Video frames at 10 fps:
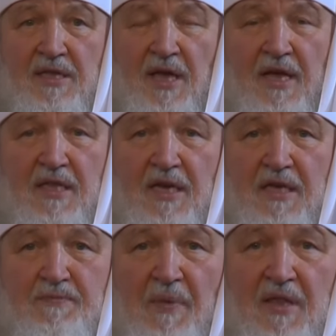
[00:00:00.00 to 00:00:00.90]
Нередко
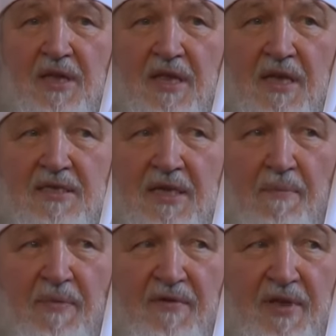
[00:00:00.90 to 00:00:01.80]
исполнение
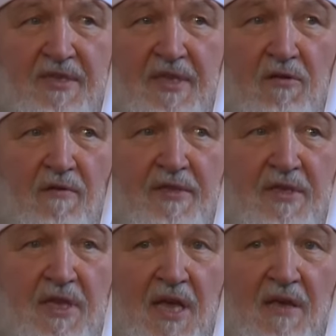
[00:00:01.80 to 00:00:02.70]
заповеди
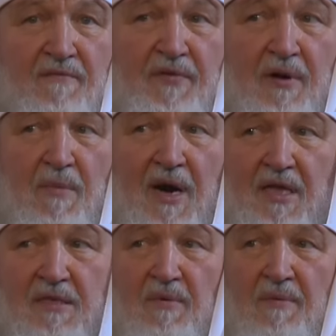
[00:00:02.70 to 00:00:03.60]
становится неким
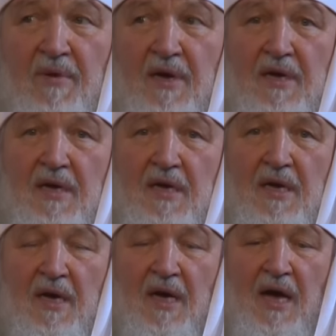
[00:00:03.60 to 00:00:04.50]
формализмом,
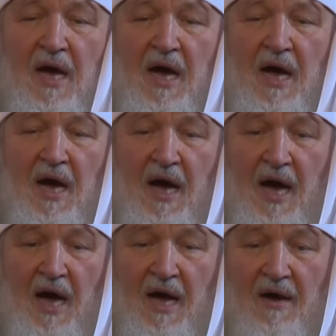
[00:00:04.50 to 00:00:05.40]

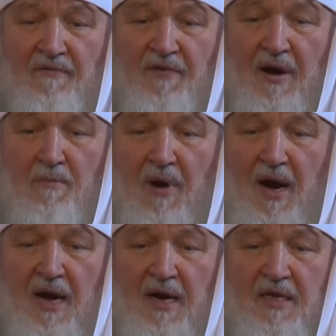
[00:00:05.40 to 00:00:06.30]
а
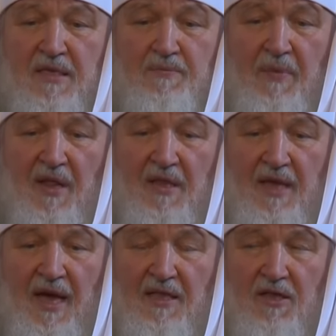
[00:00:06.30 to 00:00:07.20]
формально
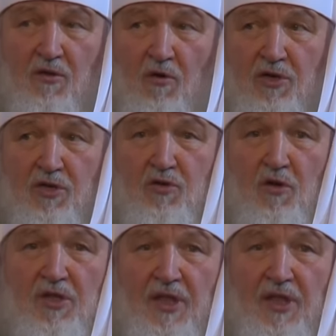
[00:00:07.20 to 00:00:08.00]
исполнять то, что